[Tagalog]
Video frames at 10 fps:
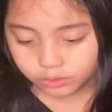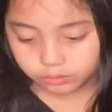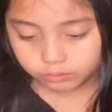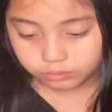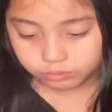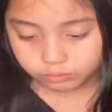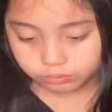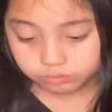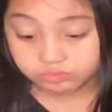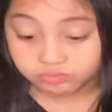
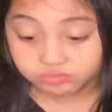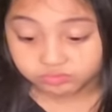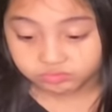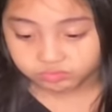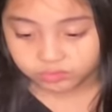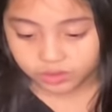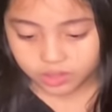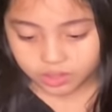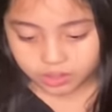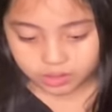Inaaway ka?
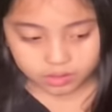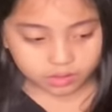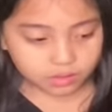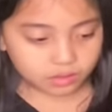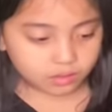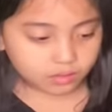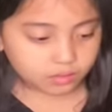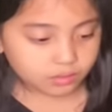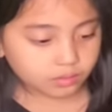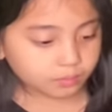Anong, pa, paano
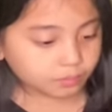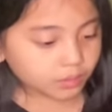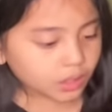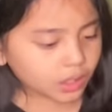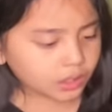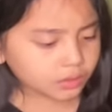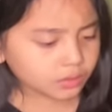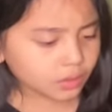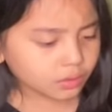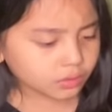inaaway? Wala ko
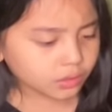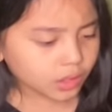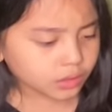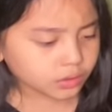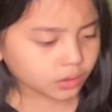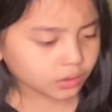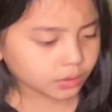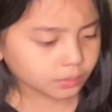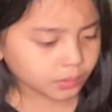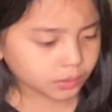na ka naasa,
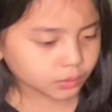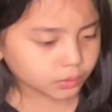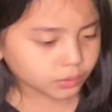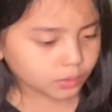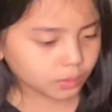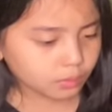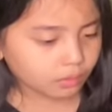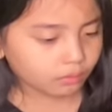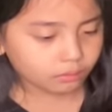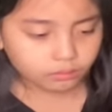tabachoy daw.
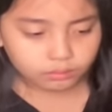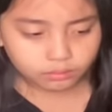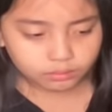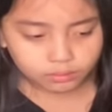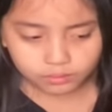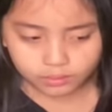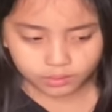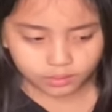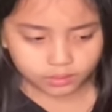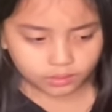Tabachoy ka
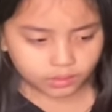daw?